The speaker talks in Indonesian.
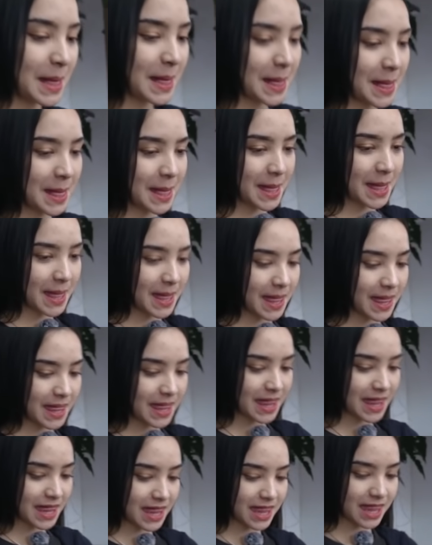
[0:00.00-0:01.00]
pelaknya aja deh
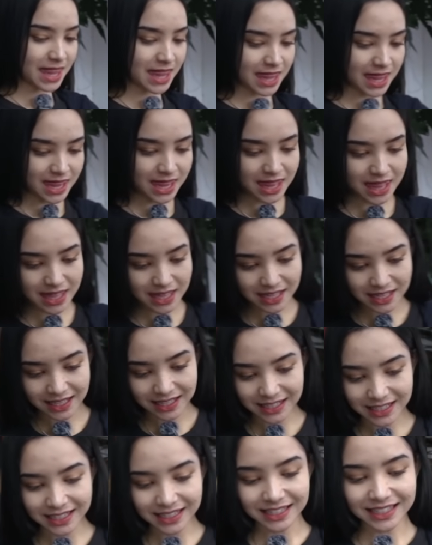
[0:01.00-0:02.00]

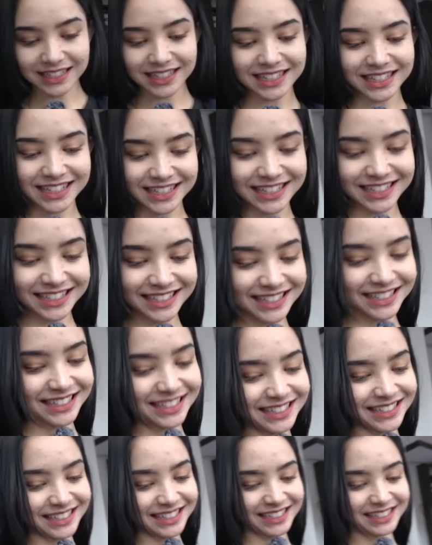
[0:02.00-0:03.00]
ini
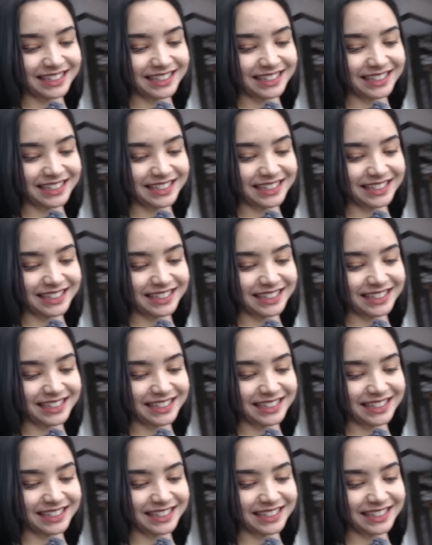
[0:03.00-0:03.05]
hmm,